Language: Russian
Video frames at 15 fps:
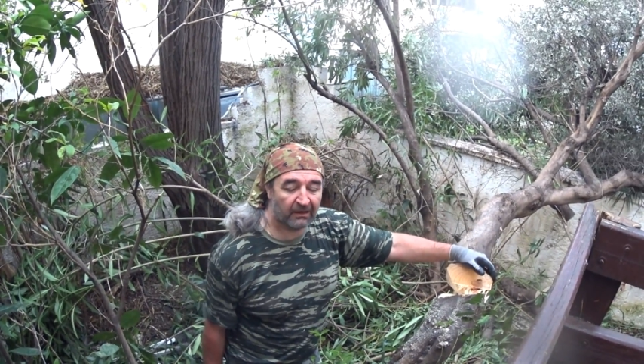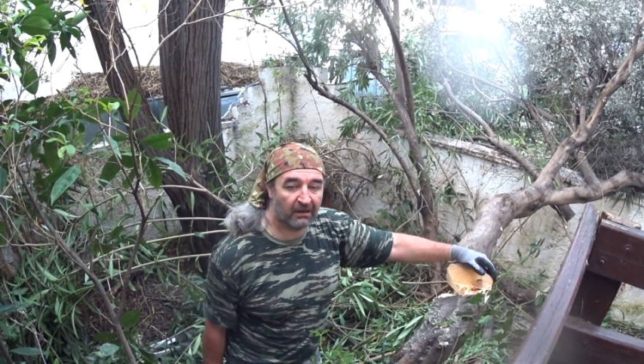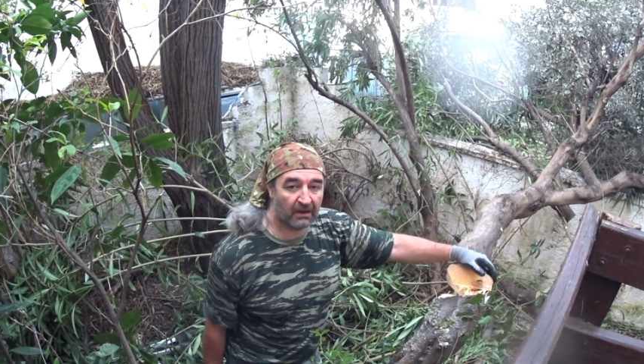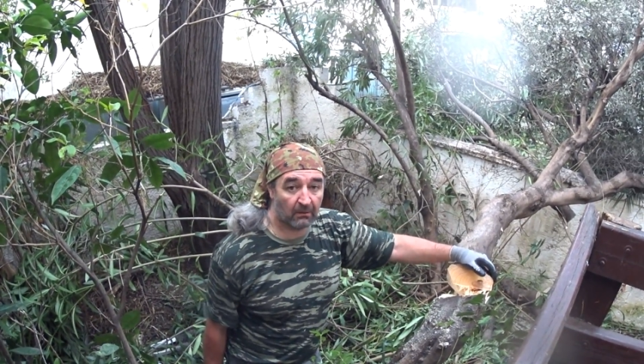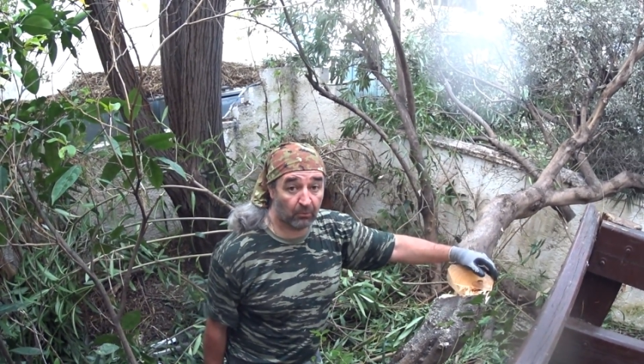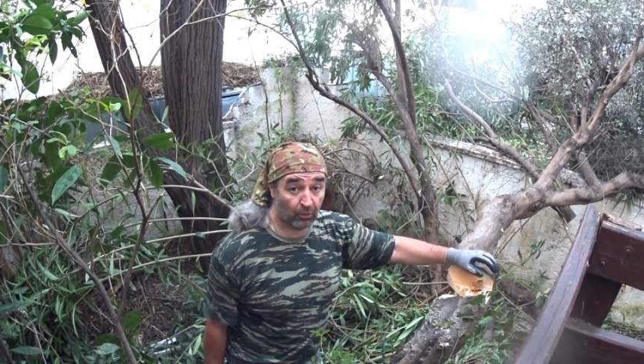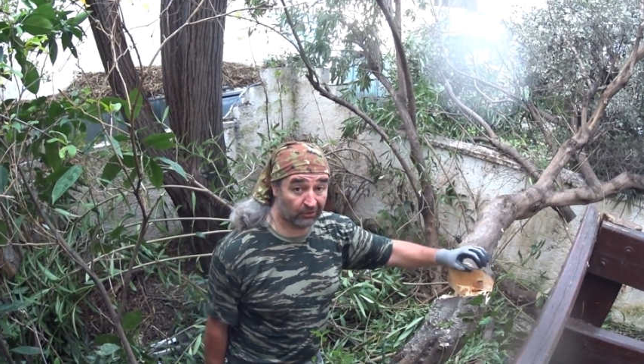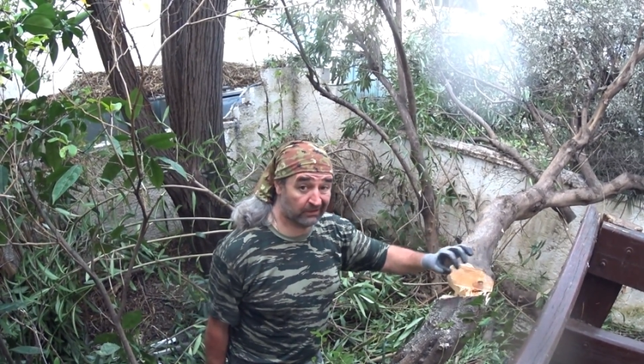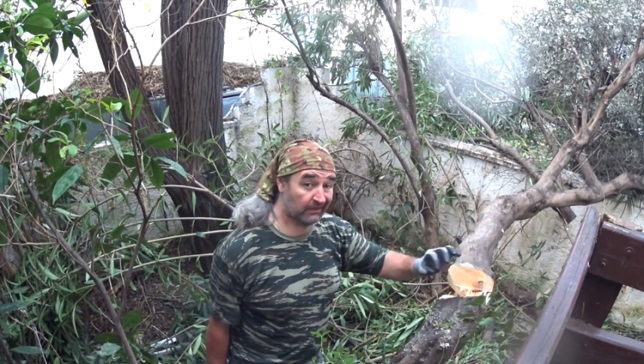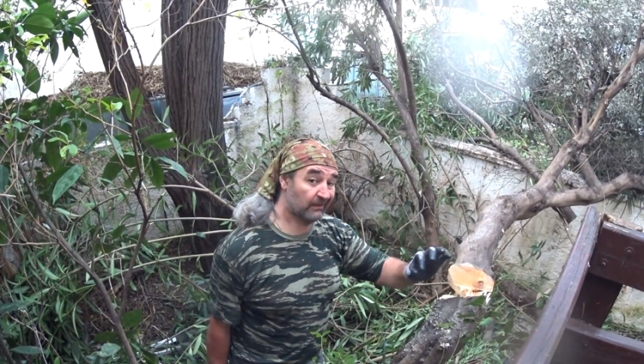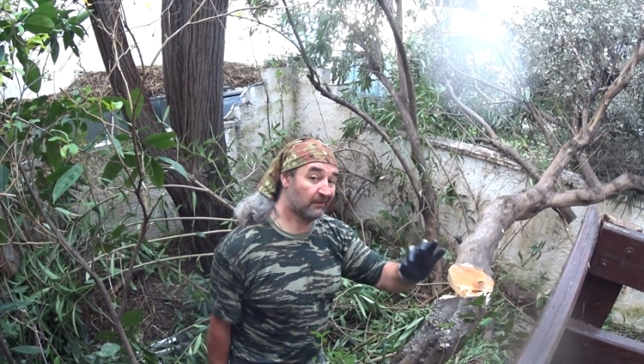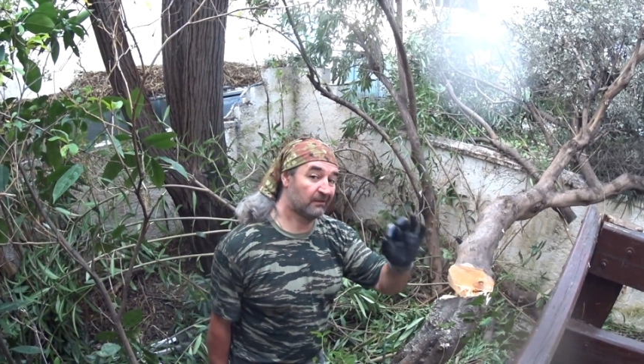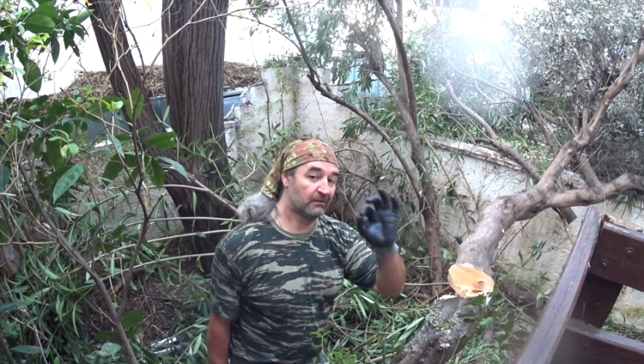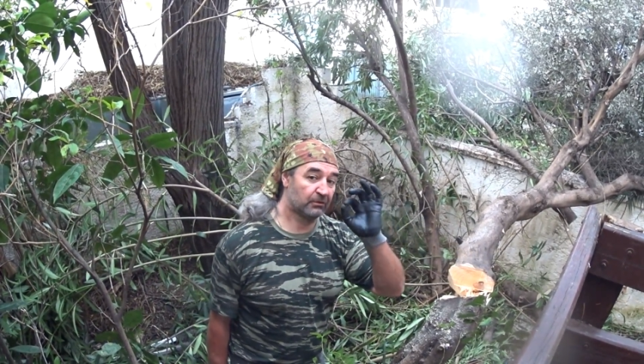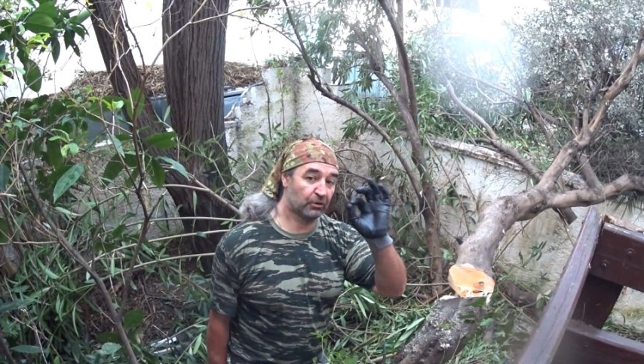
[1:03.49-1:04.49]
Для работы
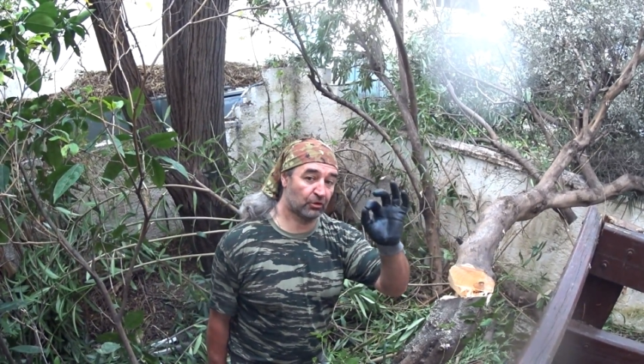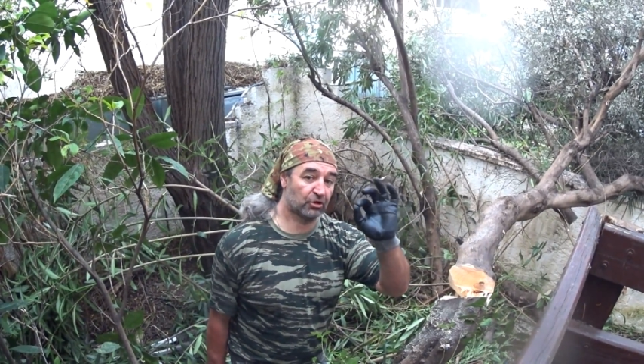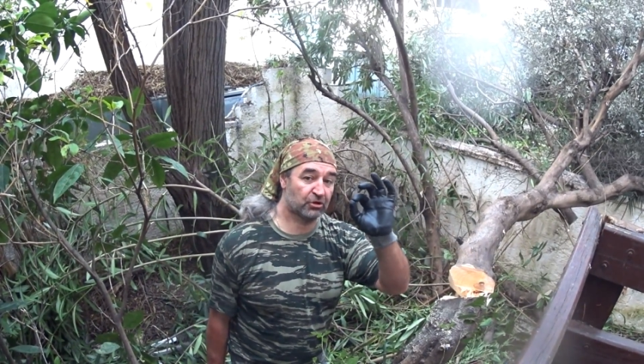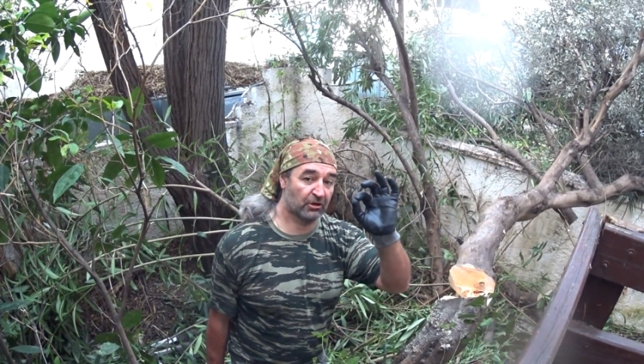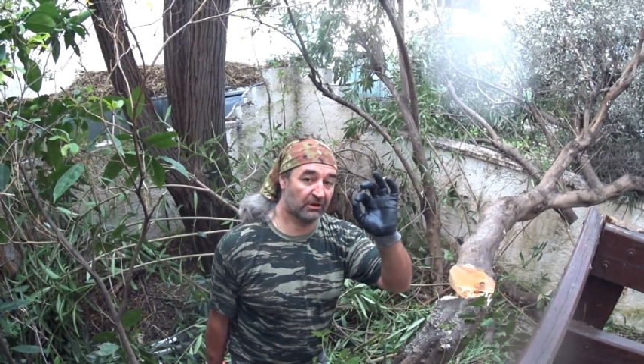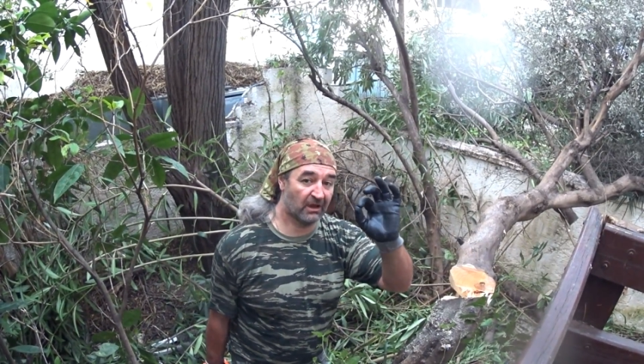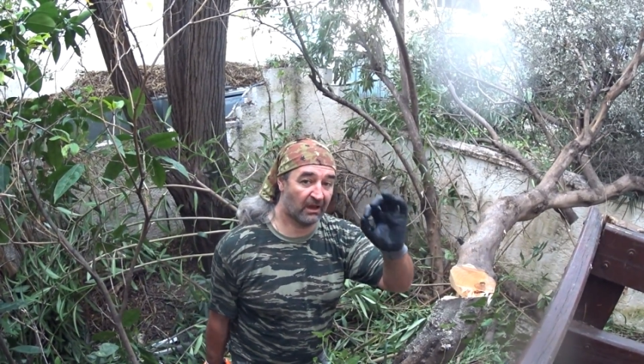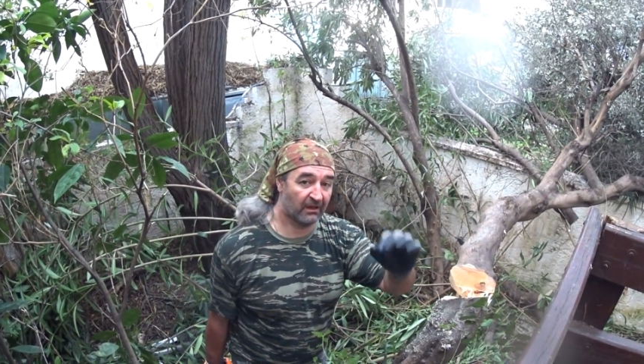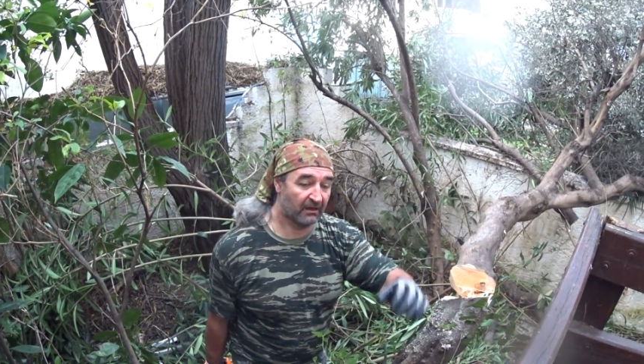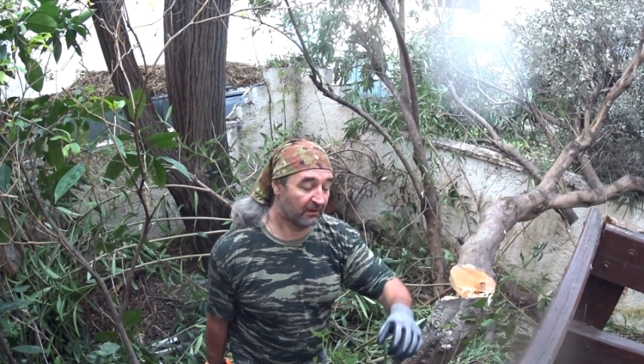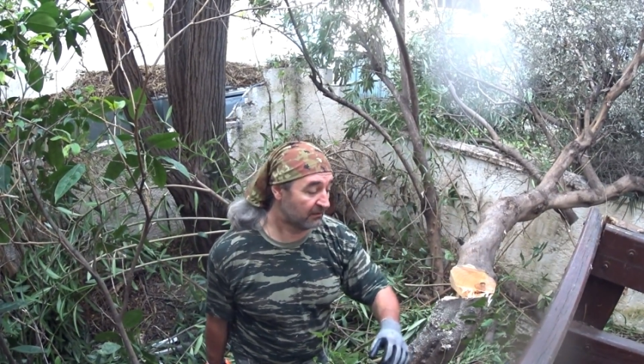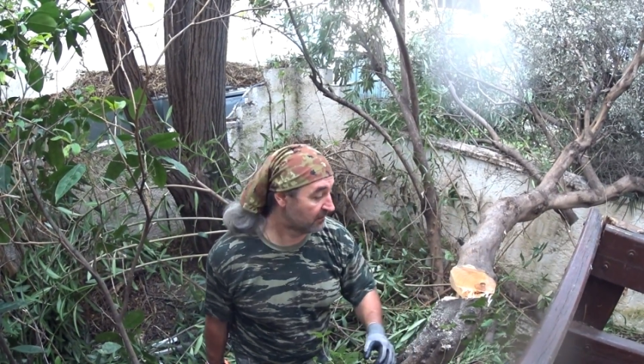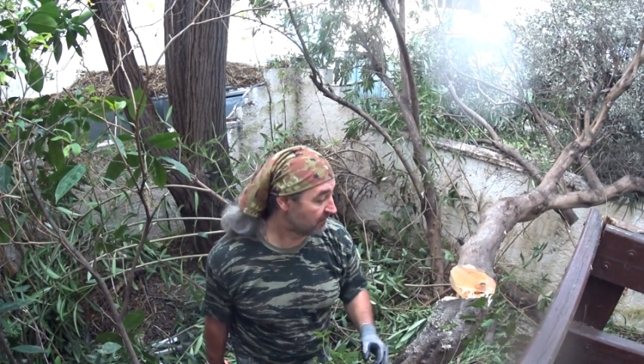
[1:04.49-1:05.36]
то, что надо.